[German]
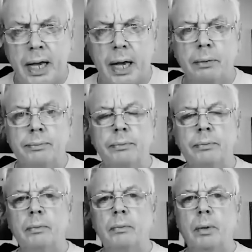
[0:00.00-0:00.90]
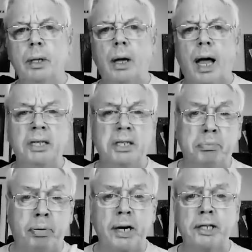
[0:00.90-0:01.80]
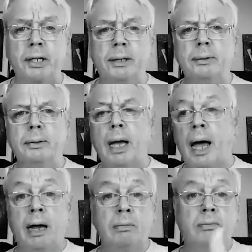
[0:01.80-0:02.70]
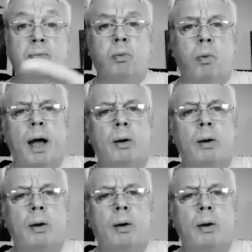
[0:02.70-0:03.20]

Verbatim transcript: Nun, wenn man in Angst und Depression gerät,